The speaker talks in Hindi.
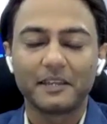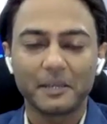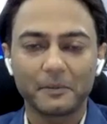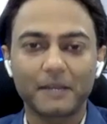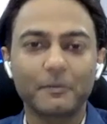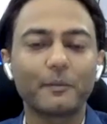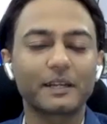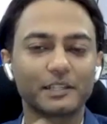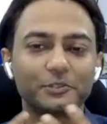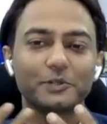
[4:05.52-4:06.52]
एक बार आप
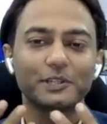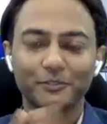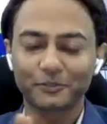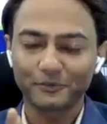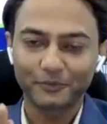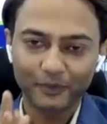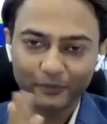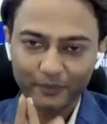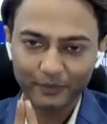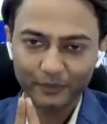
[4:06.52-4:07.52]
हमारे साथ जुड़े तो
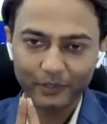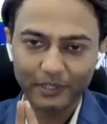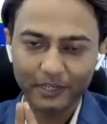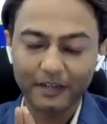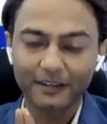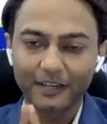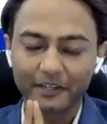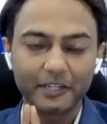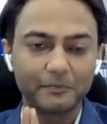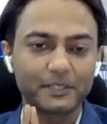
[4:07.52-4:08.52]

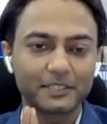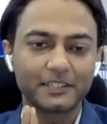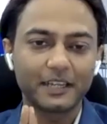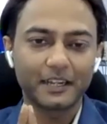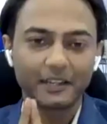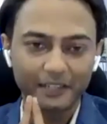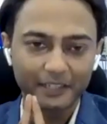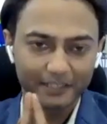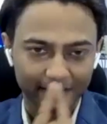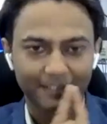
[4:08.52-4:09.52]
हंड्रेड परसेंट गारंटी
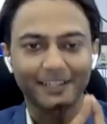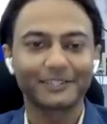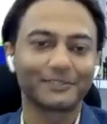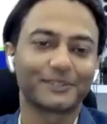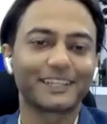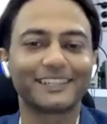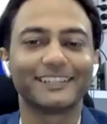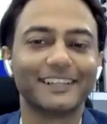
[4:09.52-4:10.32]
है कि सिखा के छोड़े